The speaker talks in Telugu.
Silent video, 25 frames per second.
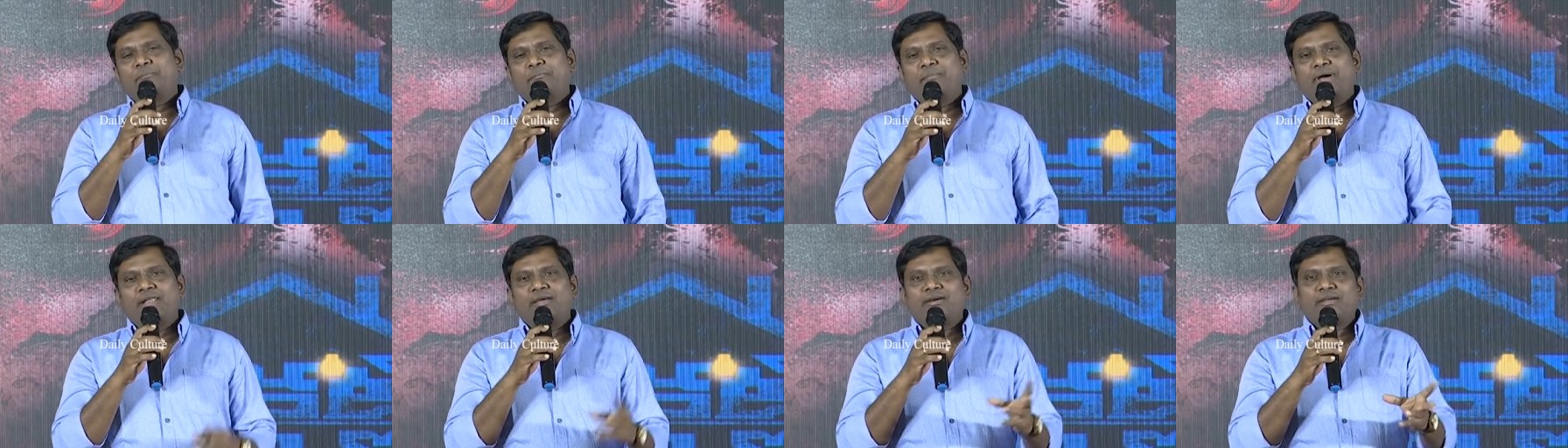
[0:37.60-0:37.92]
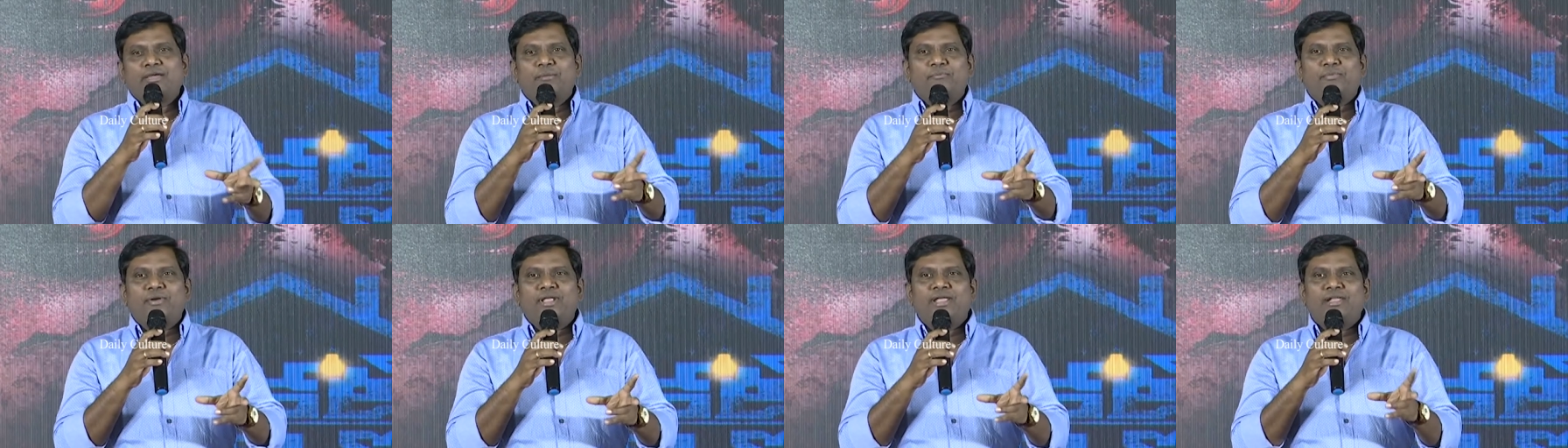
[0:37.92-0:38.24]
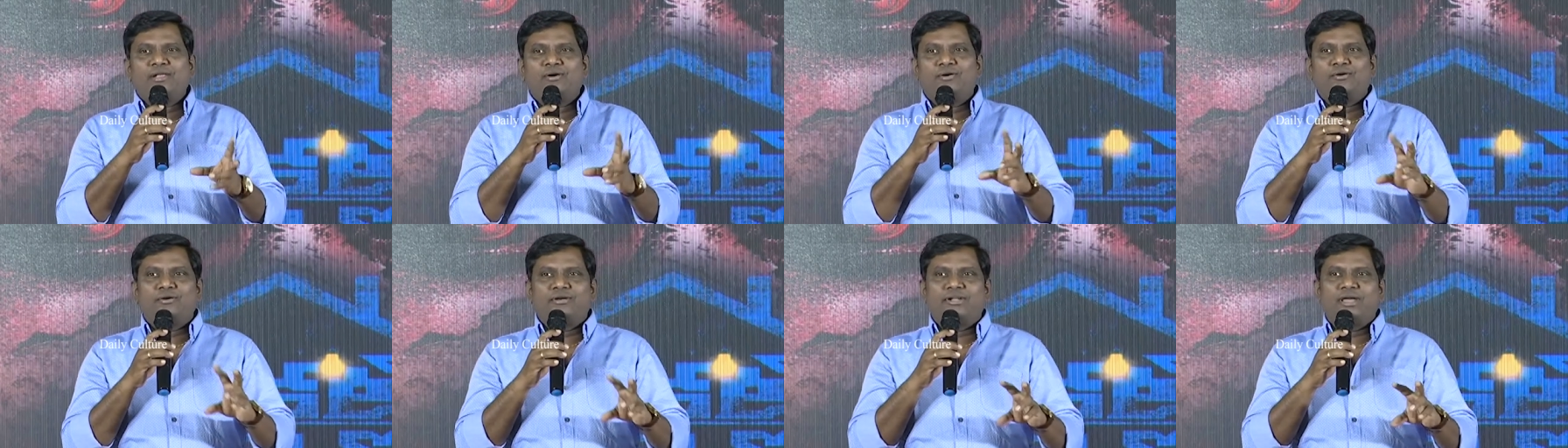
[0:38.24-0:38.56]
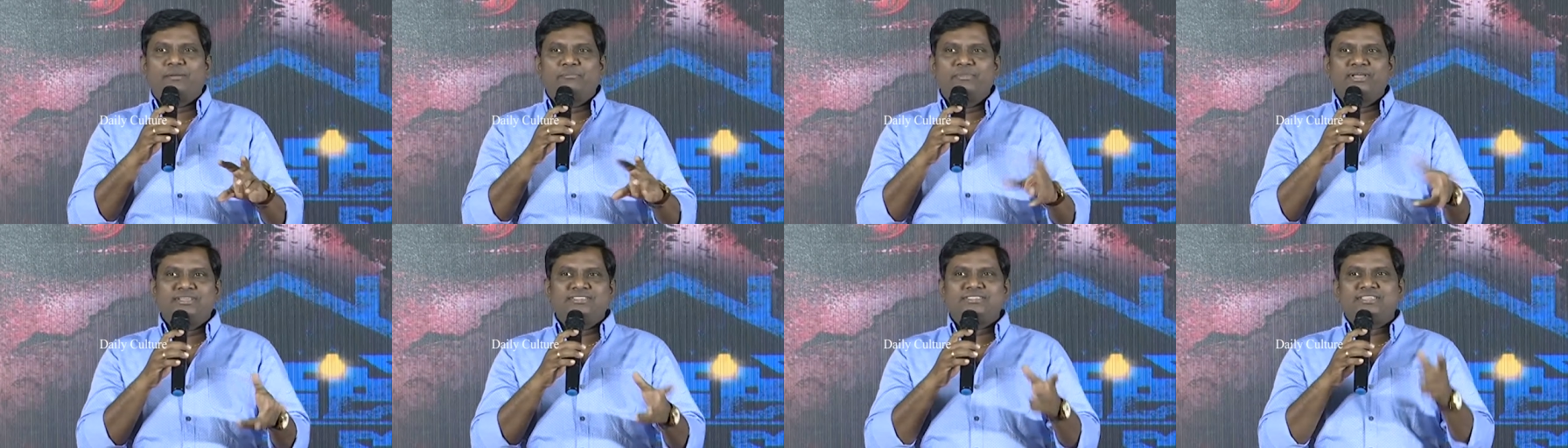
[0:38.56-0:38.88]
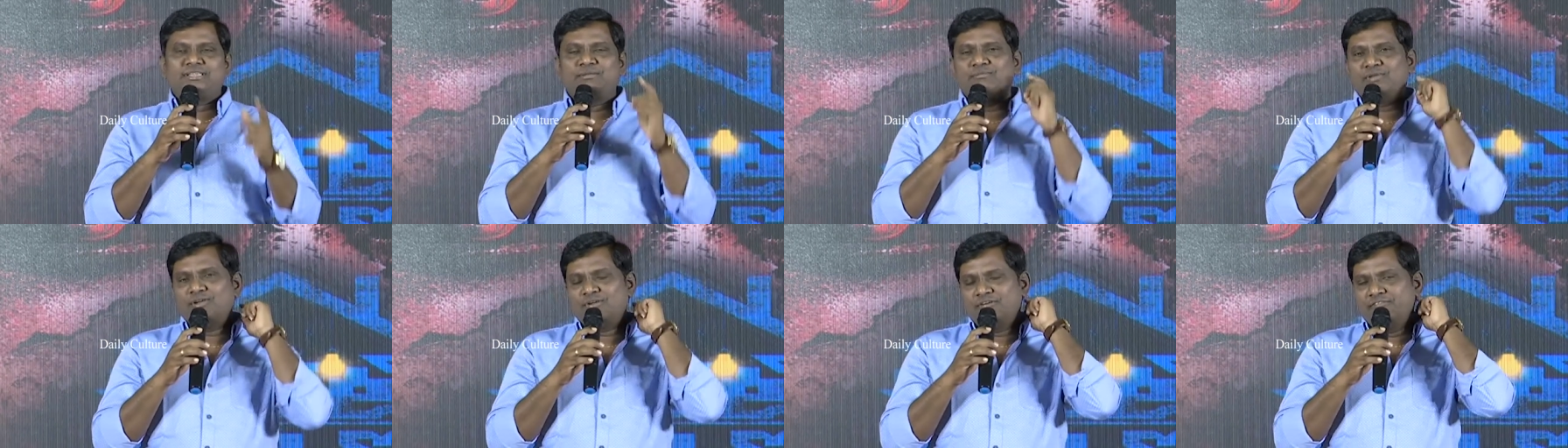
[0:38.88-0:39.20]
మనకు ఎప్పుడన్నా డబ్బింగ్
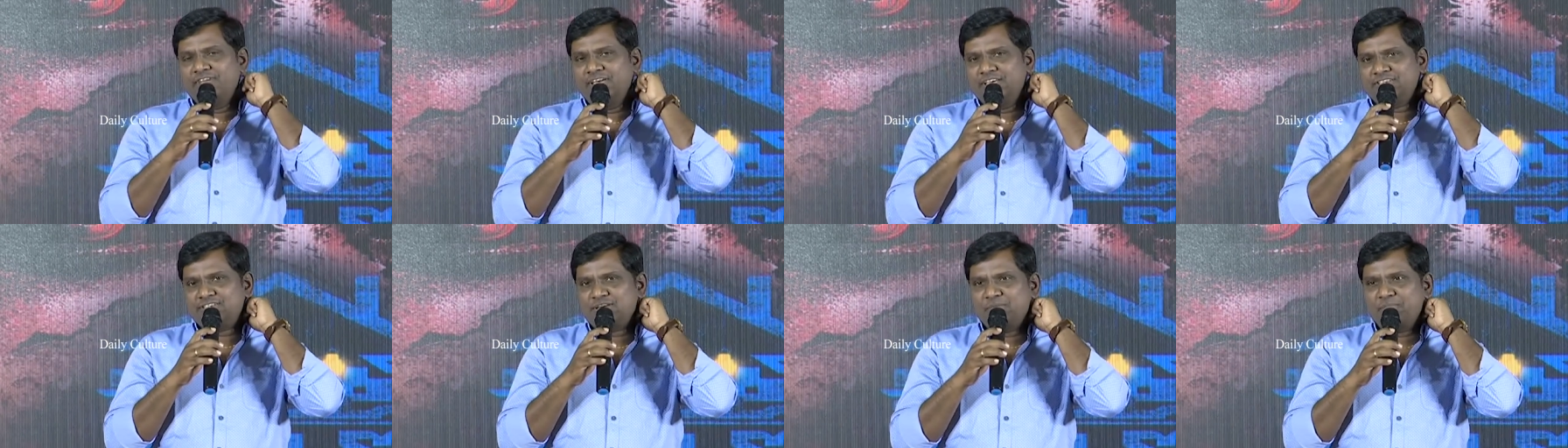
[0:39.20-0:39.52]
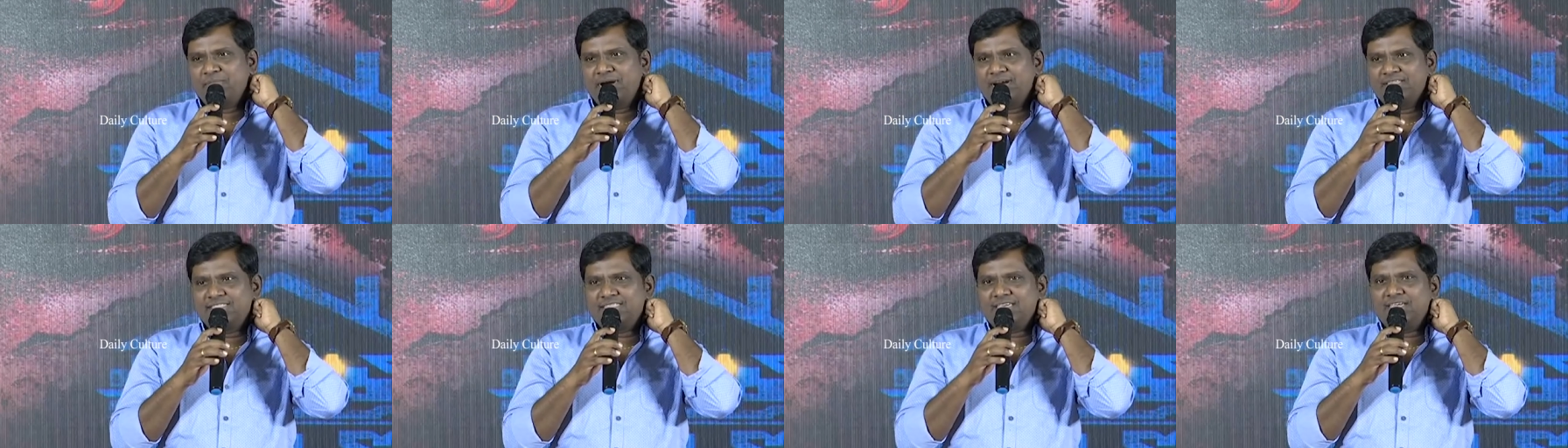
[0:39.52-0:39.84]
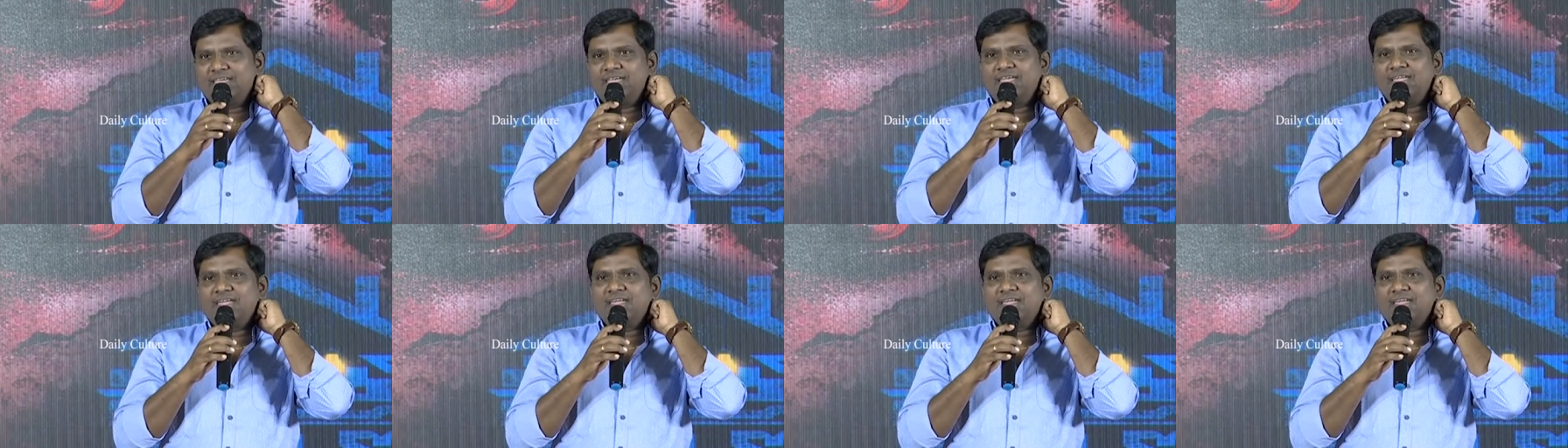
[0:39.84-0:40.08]
సినిమాలో వేషం పడితే